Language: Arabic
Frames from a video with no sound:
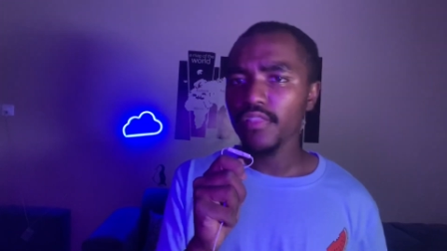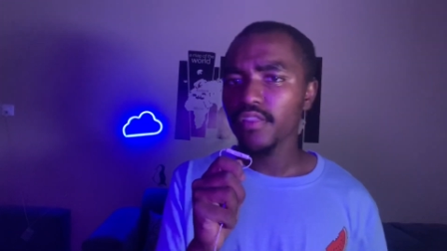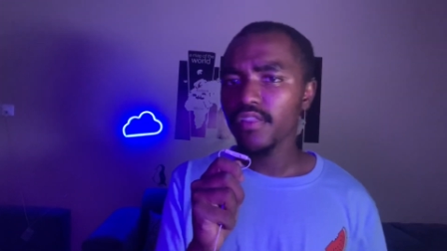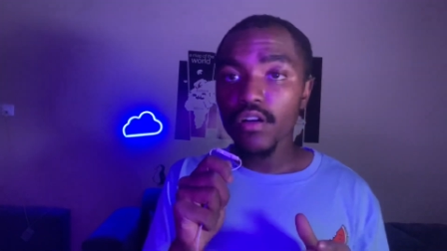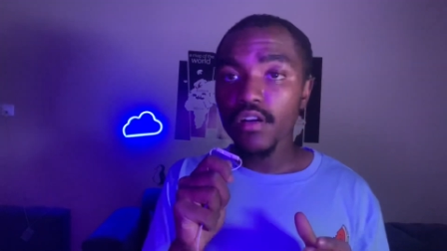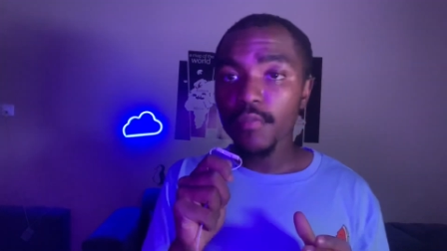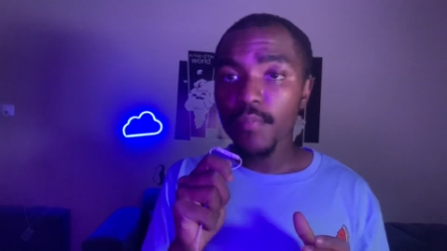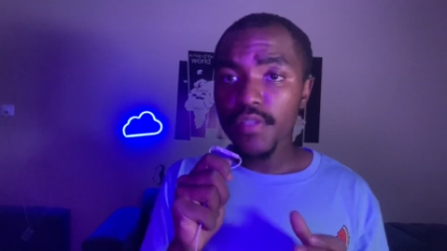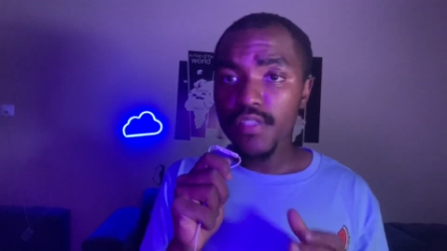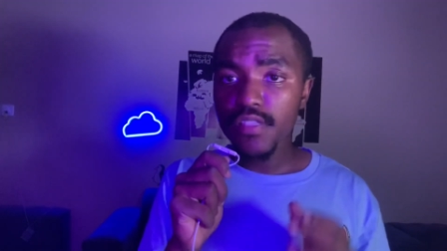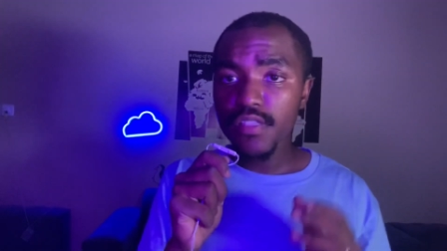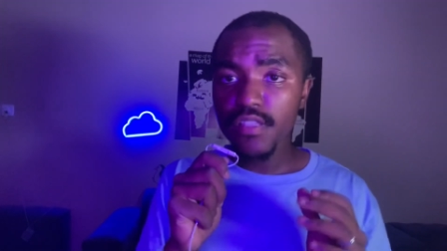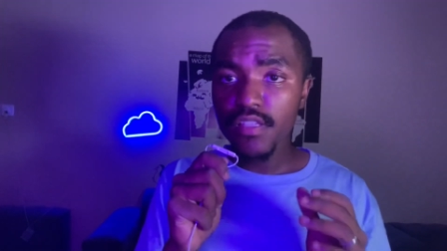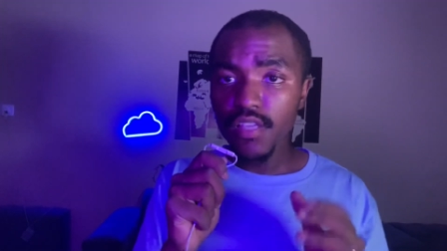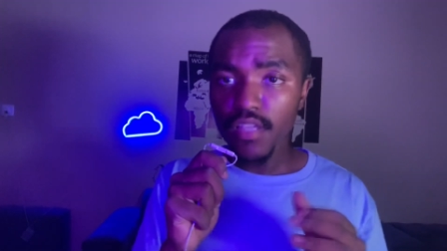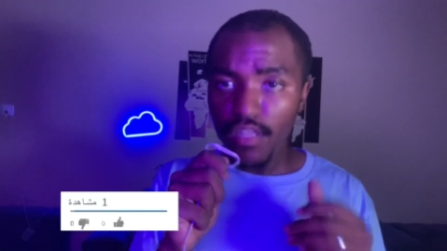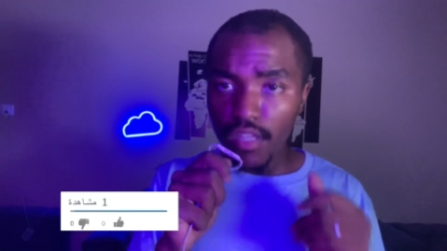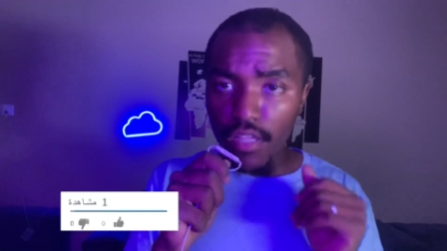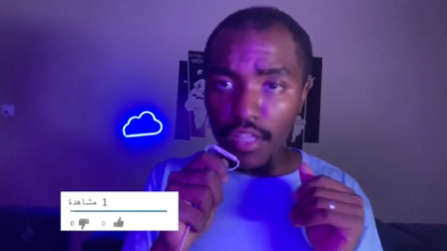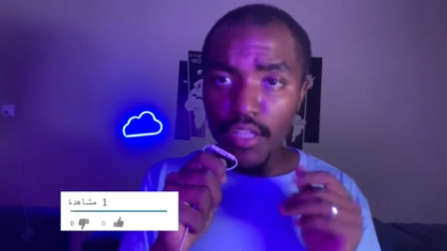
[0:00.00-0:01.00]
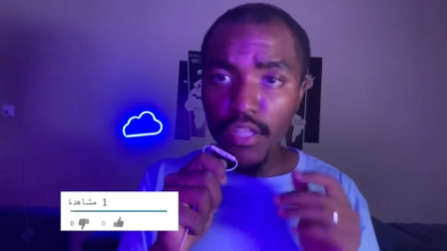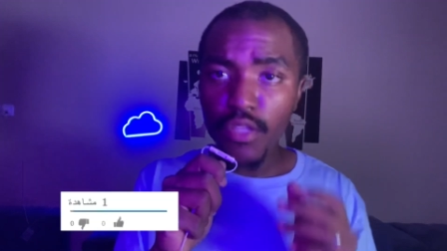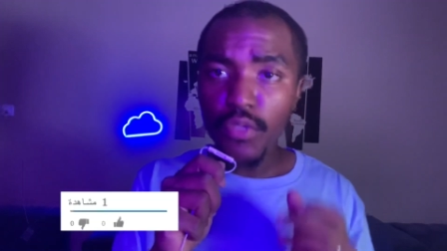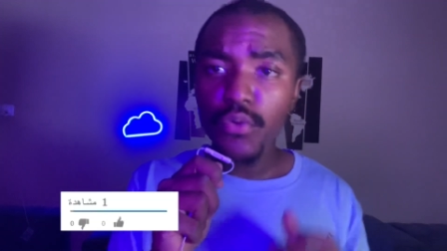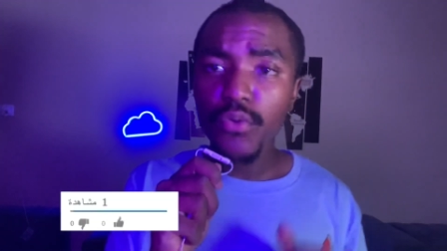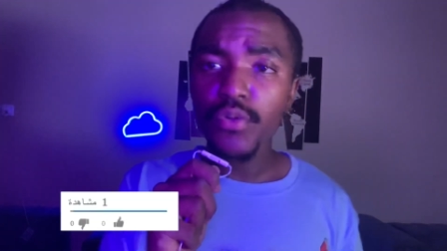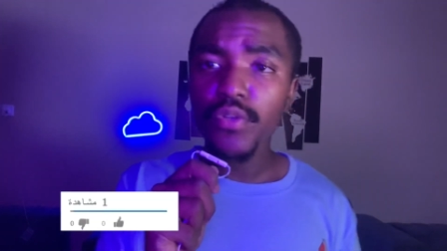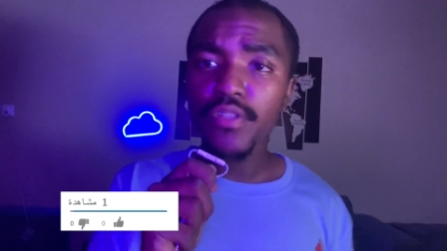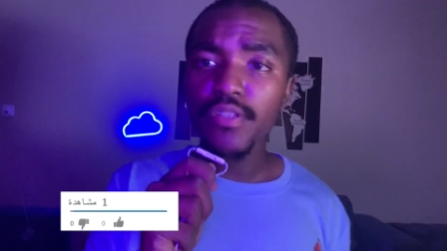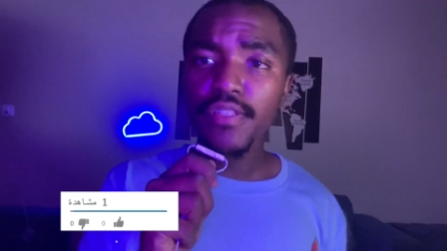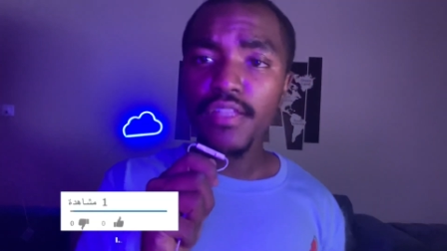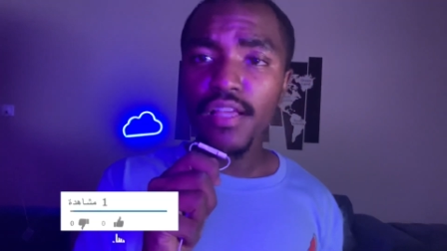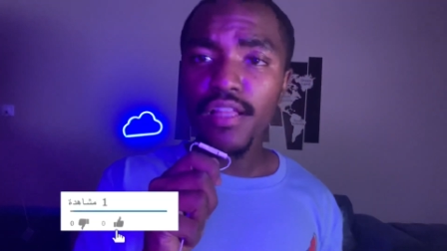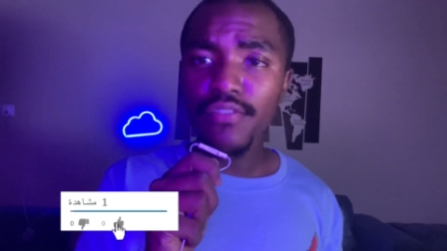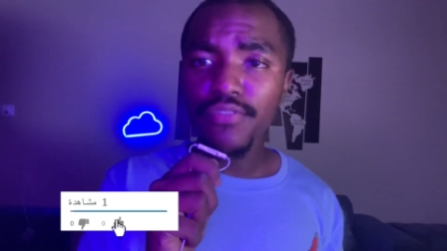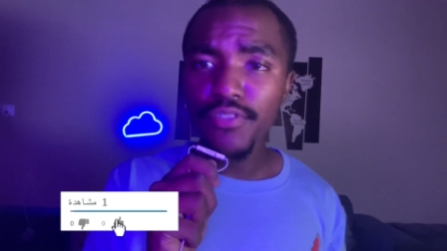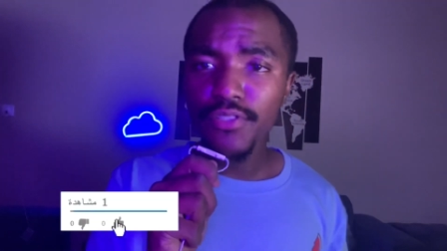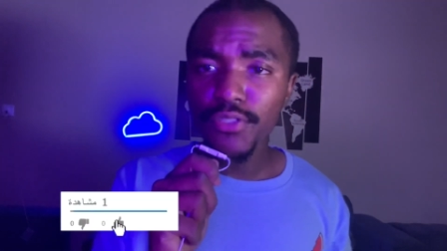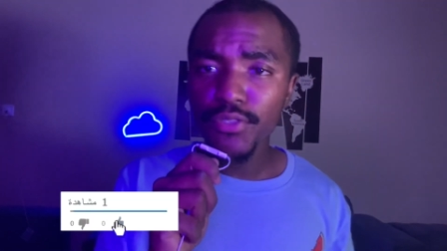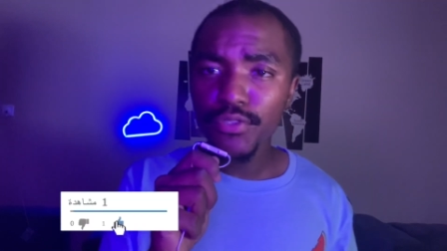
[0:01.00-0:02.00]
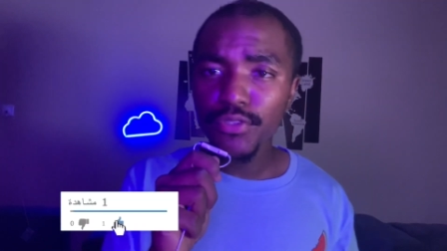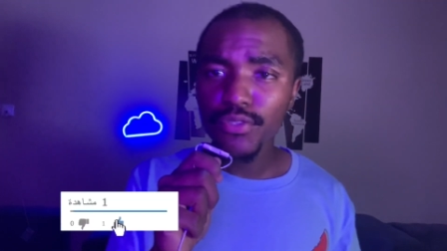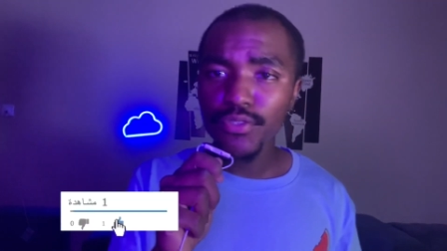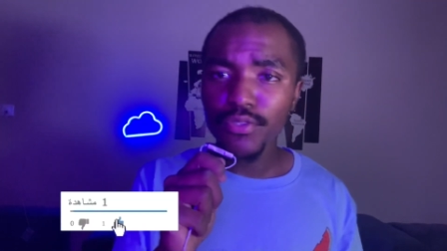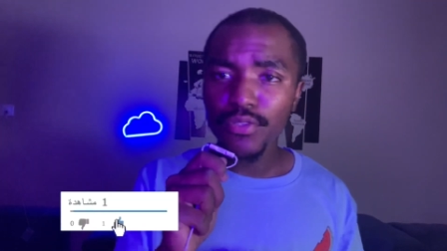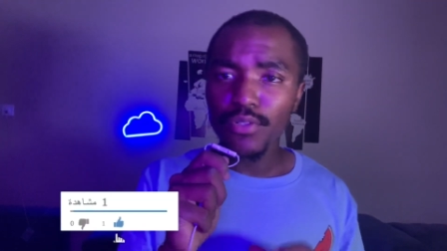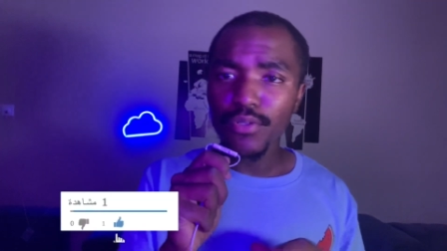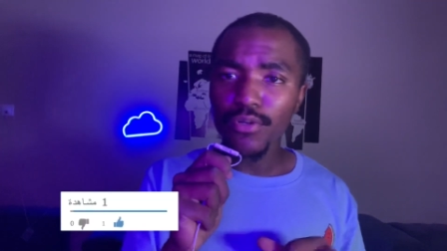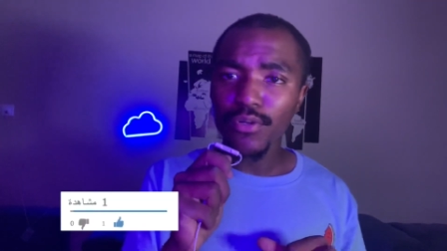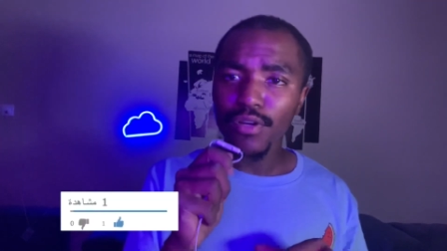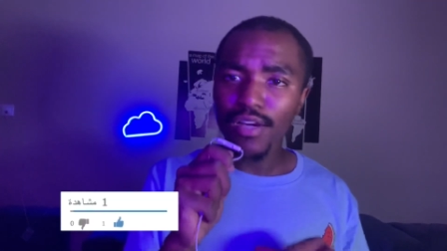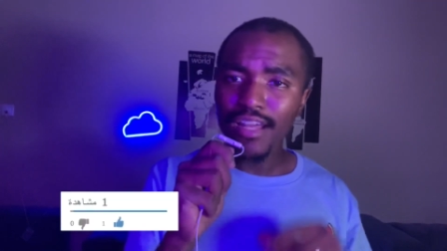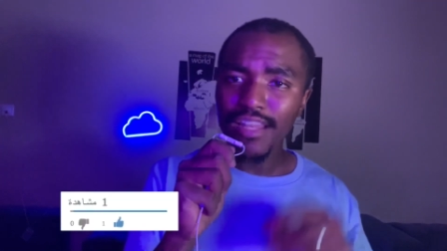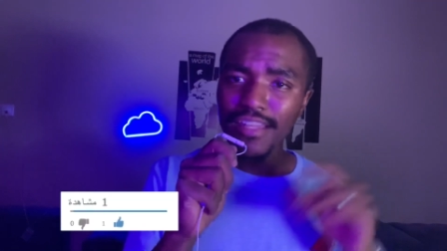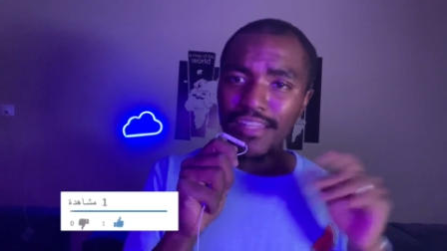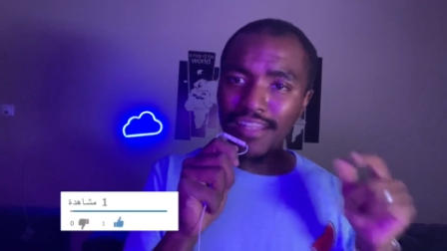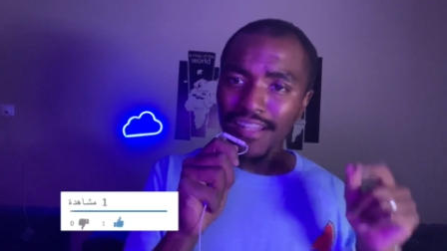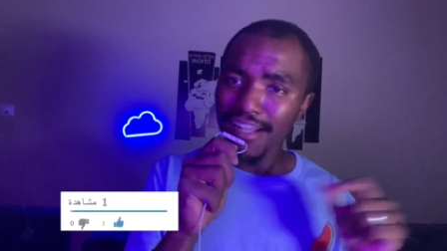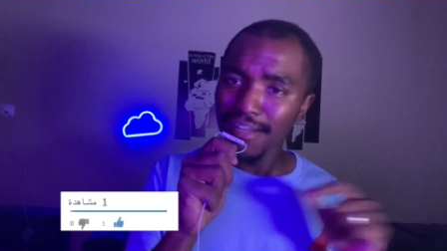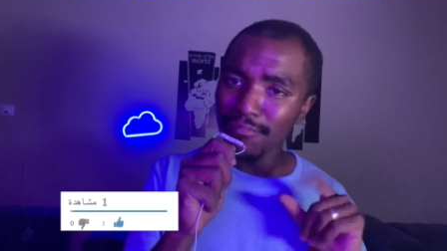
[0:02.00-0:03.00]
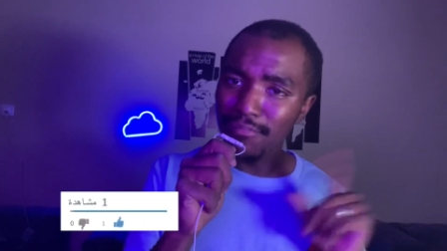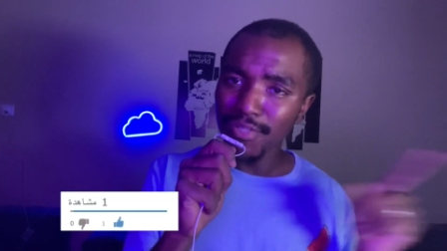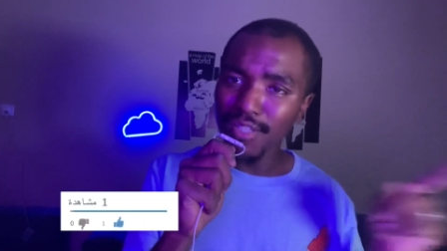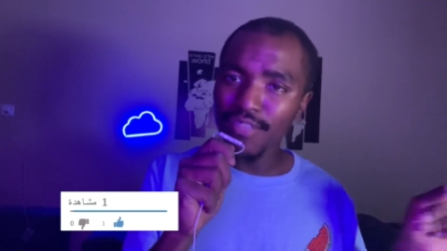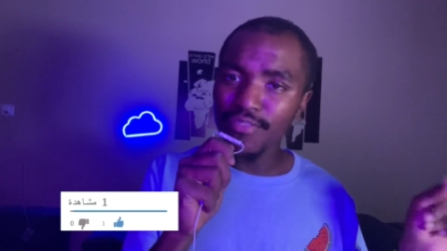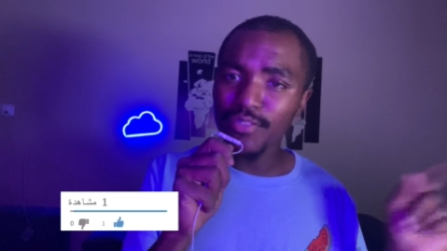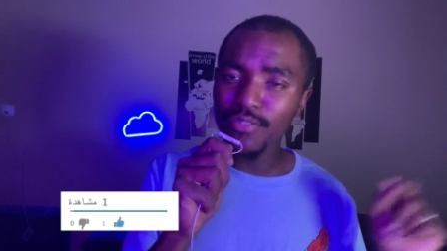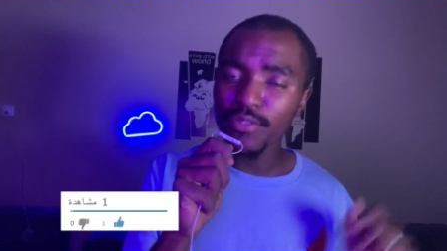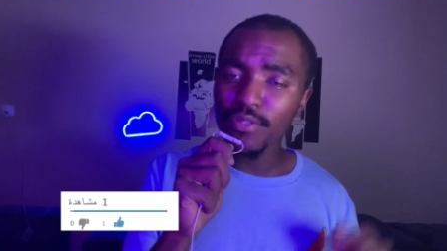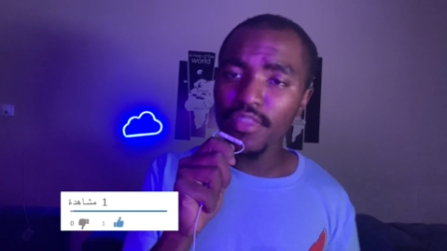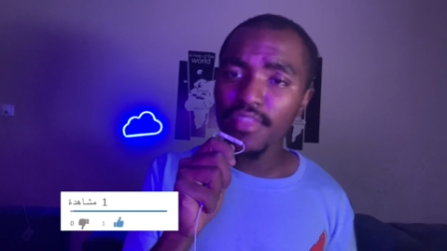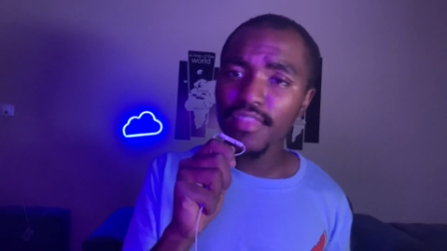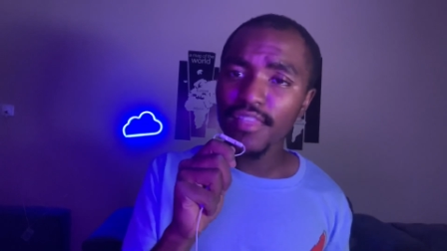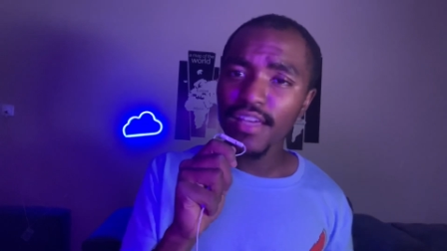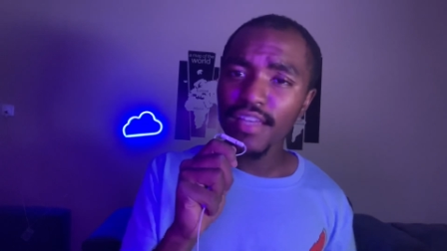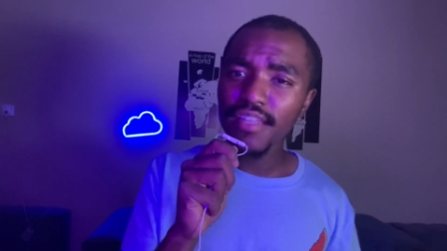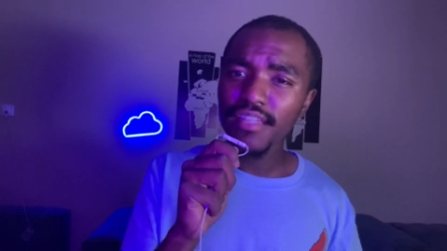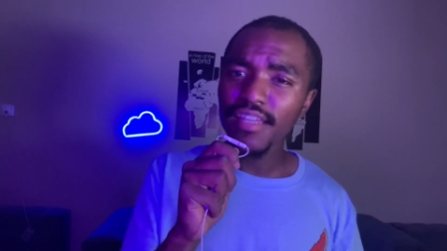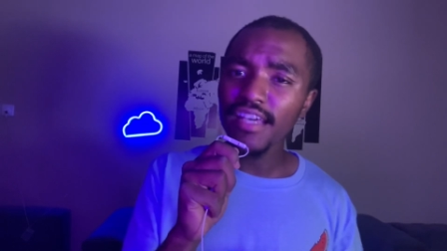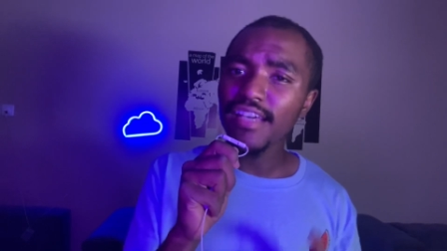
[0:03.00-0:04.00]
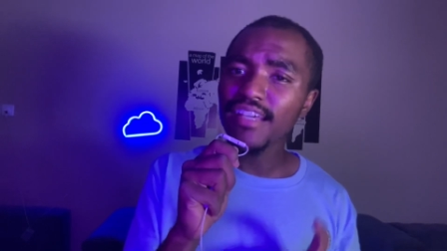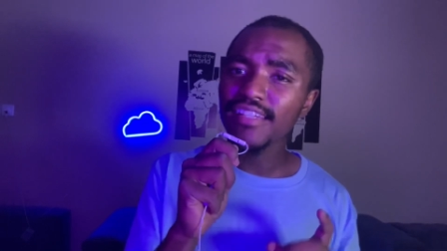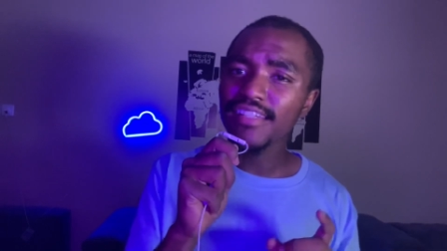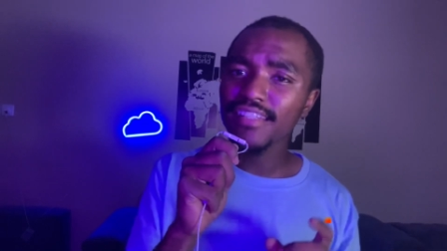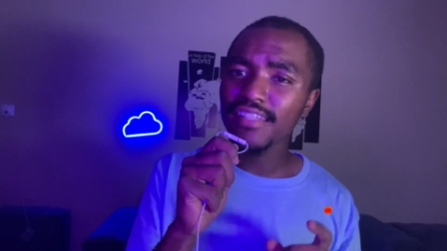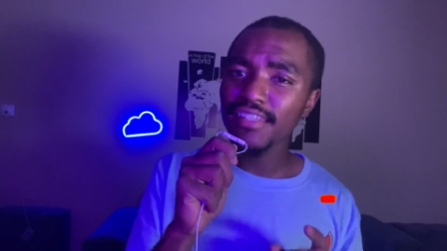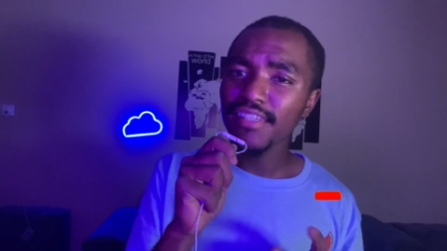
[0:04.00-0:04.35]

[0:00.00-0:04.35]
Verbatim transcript: فبس هنا لهنا يكون انتهى الفيديو وخليني اكمل الفيديو الثاني حق